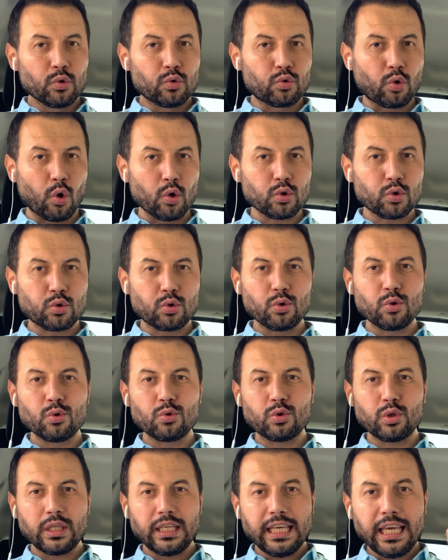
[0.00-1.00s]

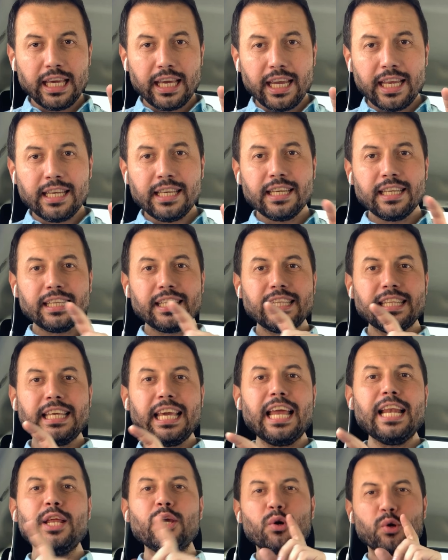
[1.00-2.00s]
Tostunuzu yiyin
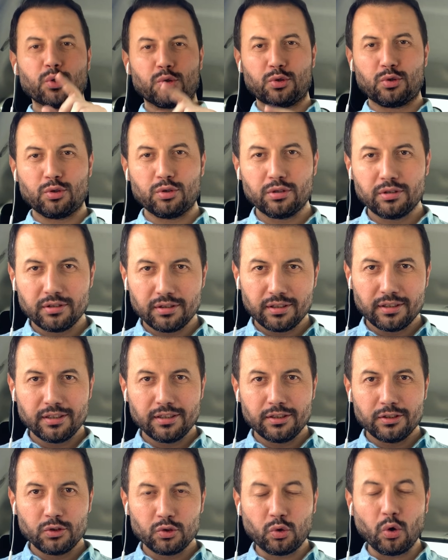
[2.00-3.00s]
geliyoruz.
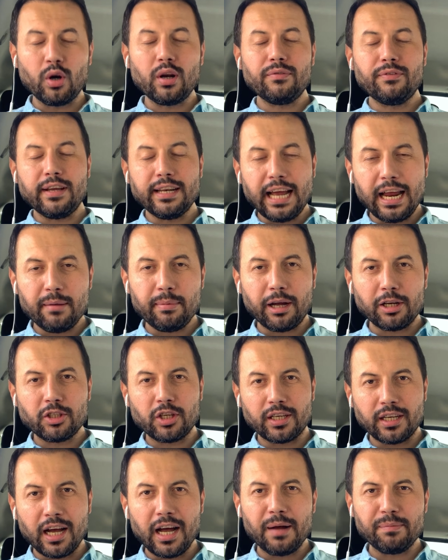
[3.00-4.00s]
Sonra
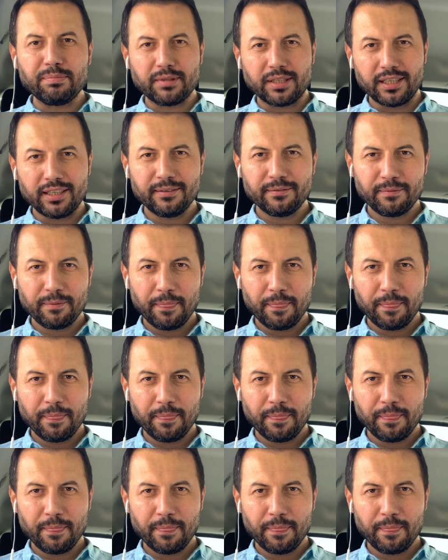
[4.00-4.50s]
Fenerbahçe ne yaptı?